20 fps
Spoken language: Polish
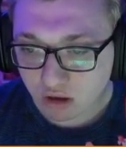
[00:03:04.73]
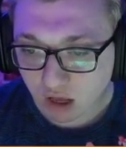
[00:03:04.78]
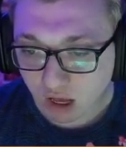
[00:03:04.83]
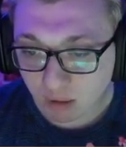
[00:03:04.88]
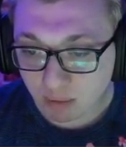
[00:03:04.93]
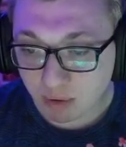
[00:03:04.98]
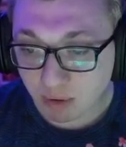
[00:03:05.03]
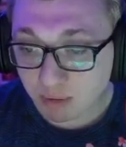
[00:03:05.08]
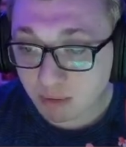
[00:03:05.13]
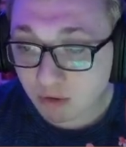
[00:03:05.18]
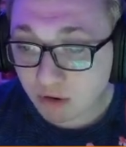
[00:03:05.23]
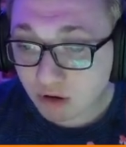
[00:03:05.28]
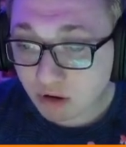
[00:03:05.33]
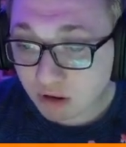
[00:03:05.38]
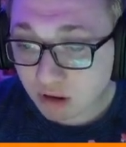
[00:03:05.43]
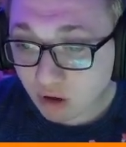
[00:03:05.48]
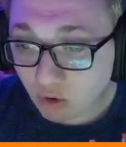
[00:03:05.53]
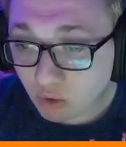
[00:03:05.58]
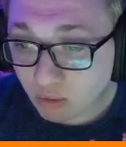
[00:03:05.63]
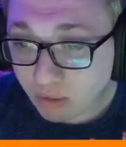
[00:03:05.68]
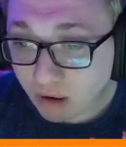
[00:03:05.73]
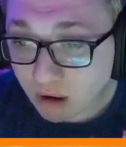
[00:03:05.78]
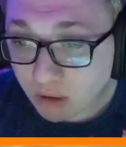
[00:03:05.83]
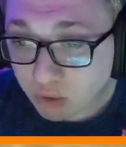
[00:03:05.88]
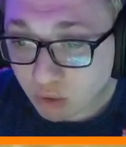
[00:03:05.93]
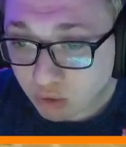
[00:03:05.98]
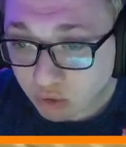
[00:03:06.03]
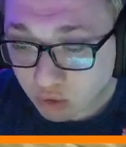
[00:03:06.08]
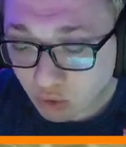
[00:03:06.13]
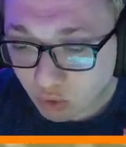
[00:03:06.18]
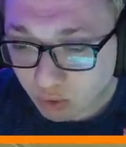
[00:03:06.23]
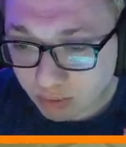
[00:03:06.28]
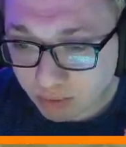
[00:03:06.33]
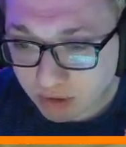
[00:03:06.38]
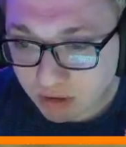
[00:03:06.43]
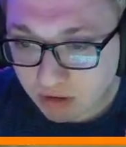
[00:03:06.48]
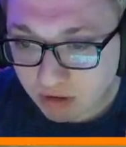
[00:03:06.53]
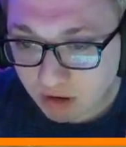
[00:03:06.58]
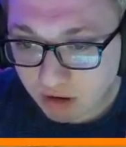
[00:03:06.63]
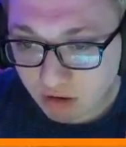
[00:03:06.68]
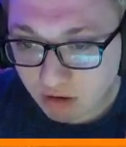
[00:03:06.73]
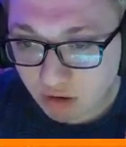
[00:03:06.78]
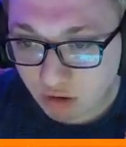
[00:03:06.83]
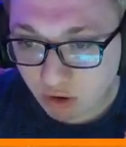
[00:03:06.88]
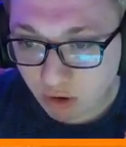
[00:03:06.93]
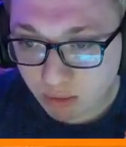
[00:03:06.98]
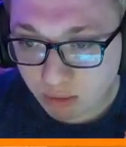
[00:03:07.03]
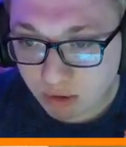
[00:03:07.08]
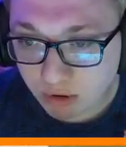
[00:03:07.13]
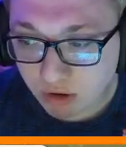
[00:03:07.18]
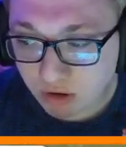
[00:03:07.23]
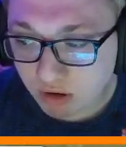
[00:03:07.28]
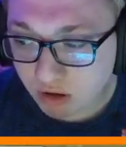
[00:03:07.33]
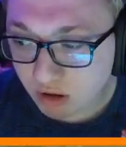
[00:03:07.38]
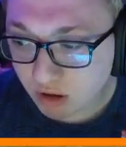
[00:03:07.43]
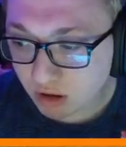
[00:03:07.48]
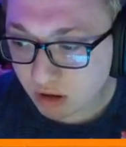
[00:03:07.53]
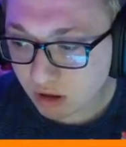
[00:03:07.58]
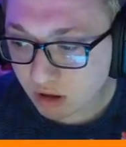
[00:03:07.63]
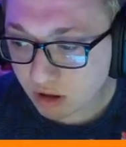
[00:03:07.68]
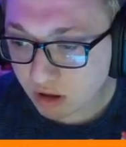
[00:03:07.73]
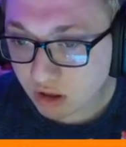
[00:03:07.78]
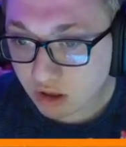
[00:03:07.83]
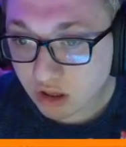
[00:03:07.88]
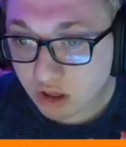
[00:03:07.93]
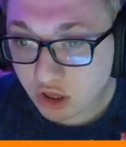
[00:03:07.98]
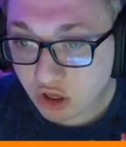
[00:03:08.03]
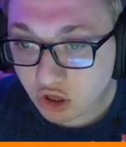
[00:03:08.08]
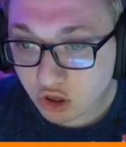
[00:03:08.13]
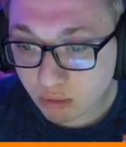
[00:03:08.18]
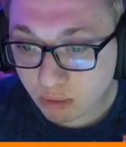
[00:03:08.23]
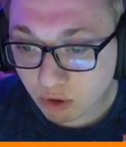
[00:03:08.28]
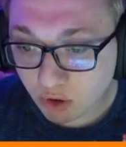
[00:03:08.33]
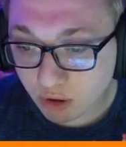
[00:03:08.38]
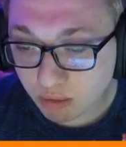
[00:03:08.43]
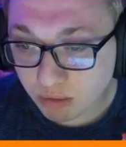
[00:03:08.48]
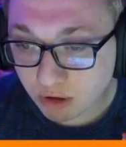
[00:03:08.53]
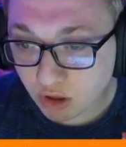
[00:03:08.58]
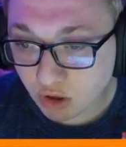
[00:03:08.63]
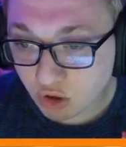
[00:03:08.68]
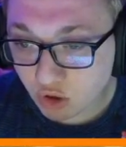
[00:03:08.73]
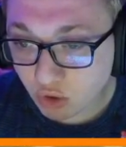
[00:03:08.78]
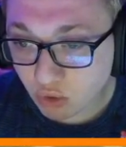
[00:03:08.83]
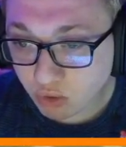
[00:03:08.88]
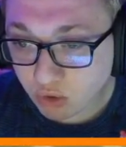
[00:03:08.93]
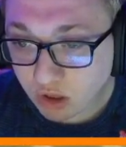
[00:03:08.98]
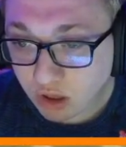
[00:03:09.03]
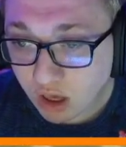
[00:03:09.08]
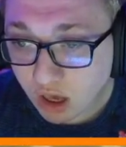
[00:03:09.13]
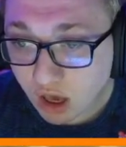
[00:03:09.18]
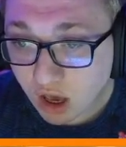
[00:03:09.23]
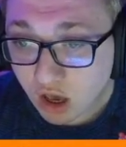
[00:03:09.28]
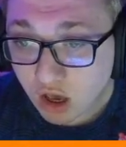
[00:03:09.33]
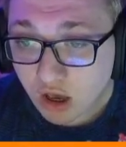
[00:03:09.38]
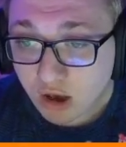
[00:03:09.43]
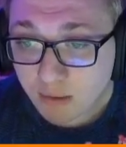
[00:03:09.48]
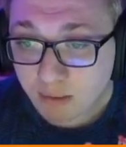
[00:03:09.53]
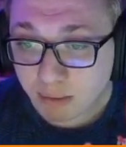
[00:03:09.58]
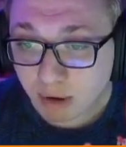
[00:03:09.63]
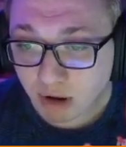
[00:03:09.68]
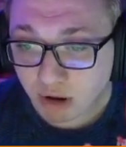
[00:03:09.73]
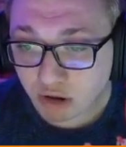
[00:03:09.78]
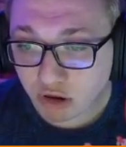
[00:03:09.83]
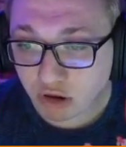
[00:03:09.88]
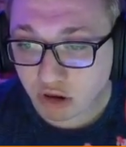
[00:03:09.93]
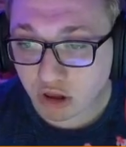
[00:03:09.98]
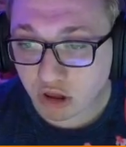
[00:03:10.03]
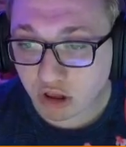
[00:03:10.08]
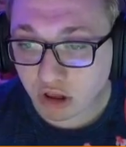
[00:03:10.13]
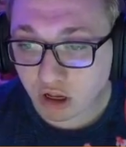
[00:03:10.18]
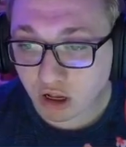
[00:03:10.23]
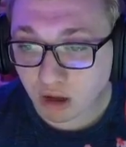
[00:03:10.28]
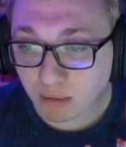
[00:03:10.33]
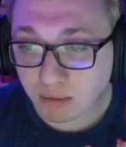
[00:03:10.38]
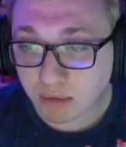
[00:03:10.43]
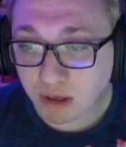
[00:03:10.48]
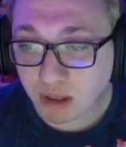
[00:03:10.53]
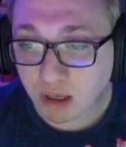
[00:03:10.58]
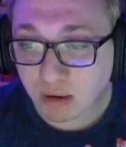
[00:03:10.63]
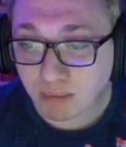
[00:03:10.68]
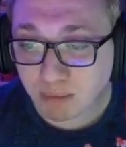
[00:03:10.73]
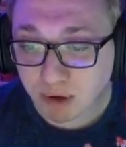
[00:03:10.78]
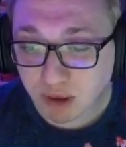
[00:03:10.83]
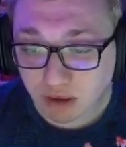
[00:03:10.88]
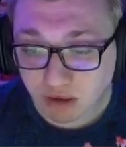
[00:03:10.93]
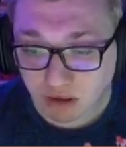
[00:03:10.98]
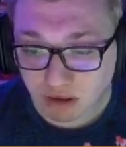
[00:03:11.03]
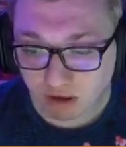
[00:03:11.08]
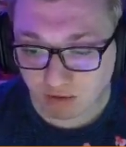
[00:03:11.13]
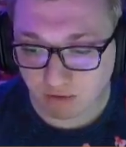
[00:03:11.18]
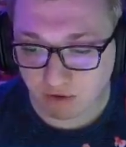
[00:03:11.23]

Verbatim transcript: A bo mogę taką malutką pizzkę zrobić. I jeszcze mogę mniejszą? Nie! Patrzcie, taka mini pizza,